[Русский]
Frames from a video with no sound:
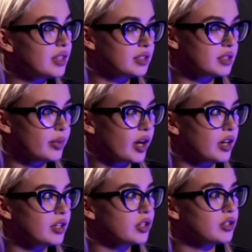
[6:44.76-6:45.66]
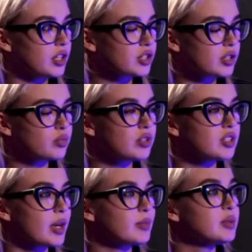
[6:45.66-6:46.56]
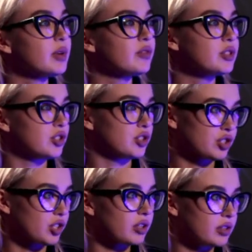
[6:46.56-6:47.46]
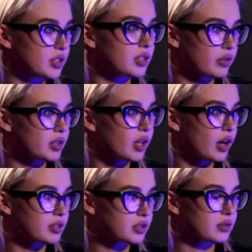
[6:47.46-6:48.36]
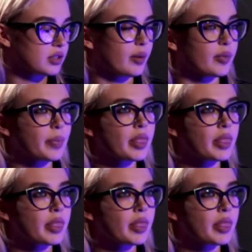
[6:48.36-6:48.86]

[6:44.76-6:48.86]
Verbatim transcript: для себя, и, и знаешь, как будто ты сам себя вытащишь из этого дна, из этой ямы.